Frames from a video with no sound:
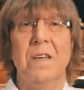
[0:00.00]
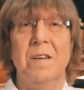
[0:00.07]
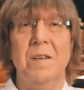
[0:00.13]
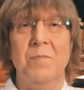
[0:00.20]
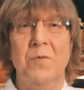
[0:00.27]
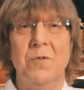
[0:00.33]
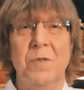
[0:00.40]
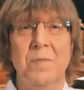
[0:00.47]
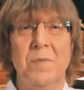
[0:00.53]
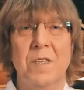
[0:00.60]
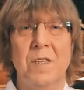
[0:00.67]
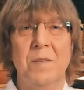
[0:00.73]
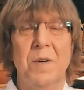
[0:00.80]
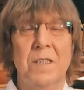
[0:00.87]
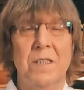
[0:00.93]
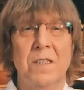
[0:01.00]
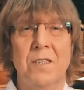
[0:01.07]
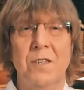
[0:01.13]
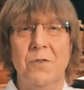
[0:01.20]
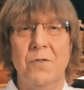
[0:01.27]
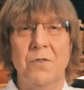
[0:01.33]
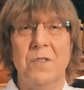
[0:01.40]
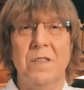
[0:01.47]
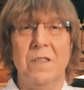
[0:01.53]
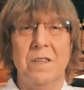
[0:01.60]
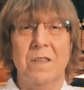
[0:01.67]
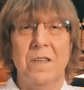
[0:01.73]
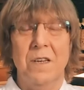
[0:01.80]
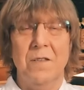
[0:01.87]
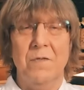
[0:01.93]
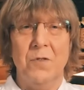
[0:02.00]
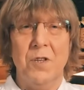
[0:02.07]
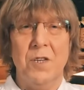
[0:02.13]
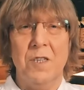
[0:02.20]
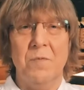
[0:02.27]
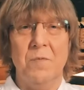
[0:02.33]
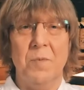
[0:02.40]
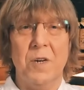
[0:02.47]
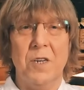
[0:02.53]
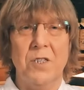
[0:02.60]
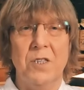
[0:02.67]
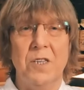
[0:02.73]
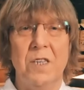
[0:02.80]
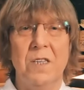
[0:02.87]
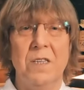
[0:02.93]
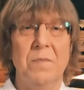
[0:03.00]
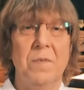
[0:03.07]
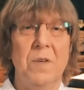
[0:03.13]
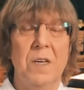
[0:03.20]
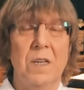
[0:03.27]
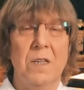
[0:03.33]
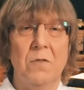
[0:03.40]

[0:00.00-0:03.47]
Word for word: будем заниматься серьезно вот этим упражнением,